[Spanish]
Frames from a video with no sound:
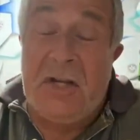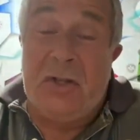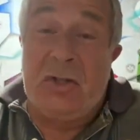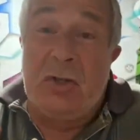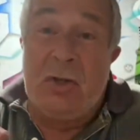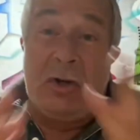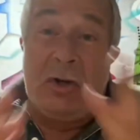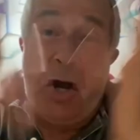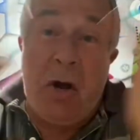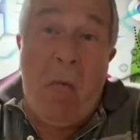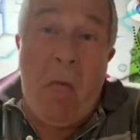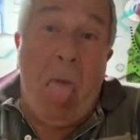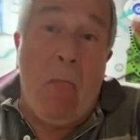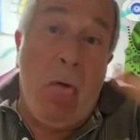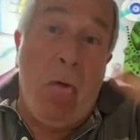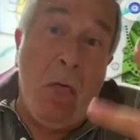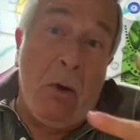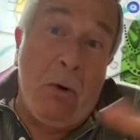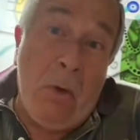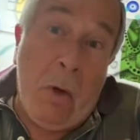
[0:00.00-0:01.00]
eso, ¿no?
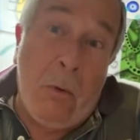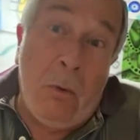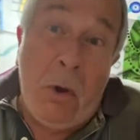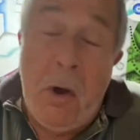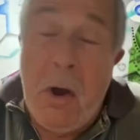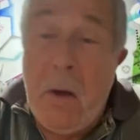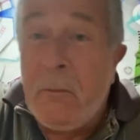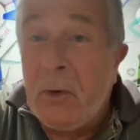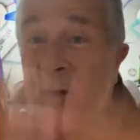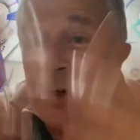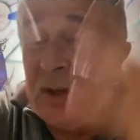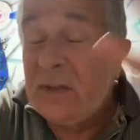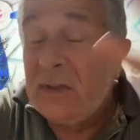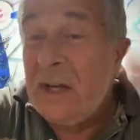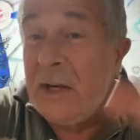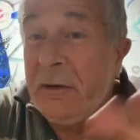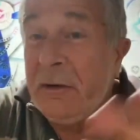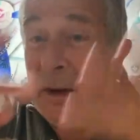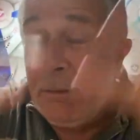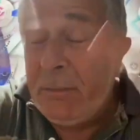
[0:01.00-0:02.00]
Porque
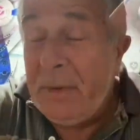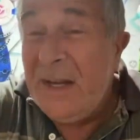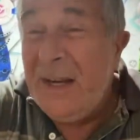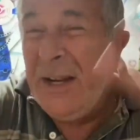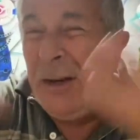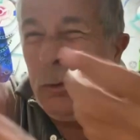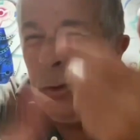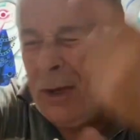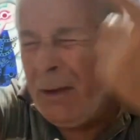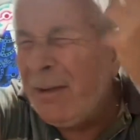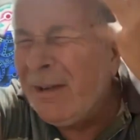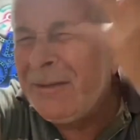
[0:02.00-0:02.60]
sale una película.